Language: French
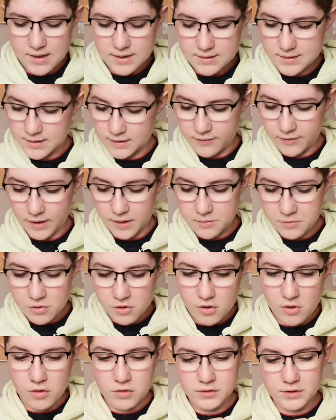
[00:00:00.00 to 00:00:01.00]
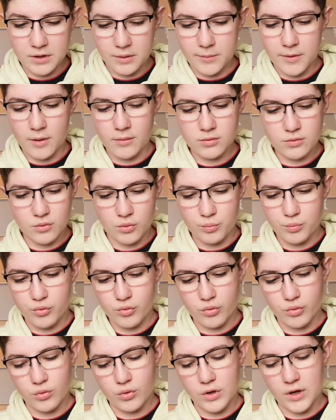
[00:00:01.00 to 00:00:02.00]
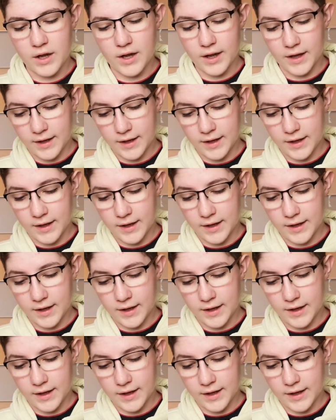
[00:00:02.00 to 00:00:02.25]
C'est vraiment très bien parce qu'on peut les